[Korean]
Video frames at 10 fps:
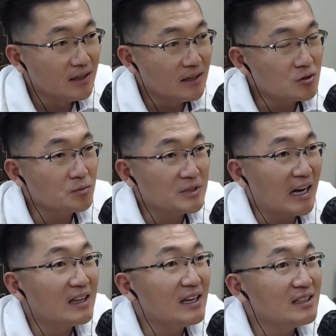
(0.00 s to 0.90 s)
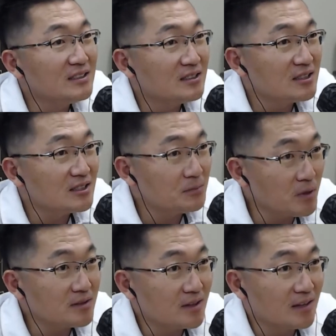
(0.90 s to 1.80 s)
좀 잘 되는 듯
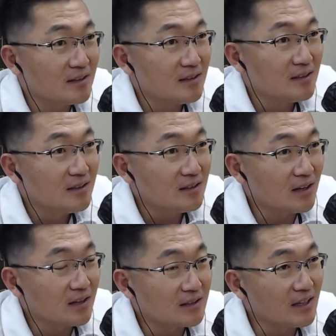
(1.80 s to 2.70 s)
싶었어요. 네. 네. 근데